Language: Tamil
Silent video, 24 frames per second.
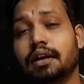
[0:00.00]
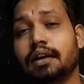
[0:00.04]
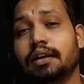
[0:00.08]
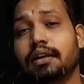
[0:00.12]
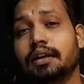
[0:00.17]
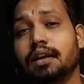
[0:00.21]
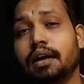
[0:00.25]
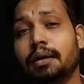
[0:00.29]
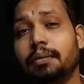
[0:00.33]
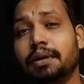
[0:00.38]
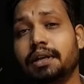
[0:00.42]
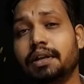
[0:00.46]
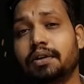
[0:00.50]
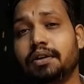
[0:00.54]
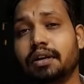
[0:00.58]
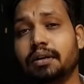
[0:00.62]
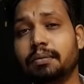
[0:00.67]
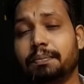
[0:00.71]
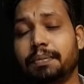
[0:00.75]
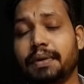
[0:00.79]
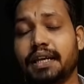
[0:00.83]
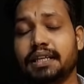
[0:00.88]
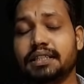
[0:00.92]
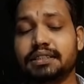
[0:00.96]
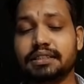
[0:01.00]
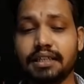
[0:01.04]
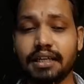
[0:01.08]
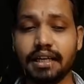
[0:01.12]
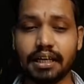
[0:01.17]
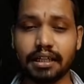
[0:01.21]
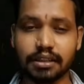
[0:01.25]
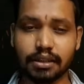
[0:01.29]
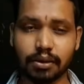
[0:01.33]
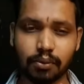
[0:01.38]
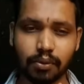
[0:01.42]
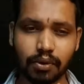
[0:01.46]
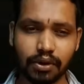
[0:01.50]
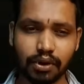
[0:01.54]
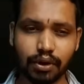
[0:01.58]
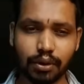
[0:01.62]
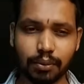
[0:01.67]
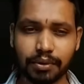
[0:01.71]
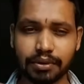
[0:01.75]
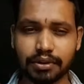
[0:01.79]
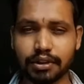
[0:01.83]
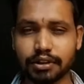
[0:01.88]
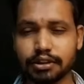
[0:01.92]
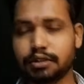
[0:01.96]
அண்ணாமலர்கள் பேசின அந்த
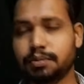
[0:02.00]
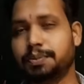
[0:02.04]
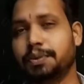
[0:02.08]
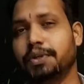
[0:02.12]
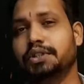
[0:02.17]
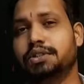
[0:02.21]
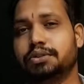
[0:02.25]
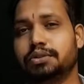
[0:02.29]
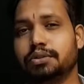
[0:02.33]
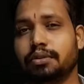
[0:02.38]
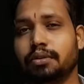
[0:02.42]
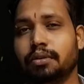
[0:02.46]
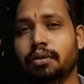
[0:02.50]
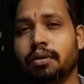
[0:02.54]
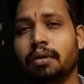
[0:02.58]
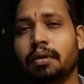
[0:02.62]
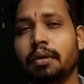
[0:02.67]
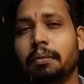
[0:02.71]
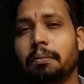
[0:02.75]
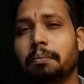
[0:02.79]
ஒட்டுமொத்த ஸ்பீச்சும்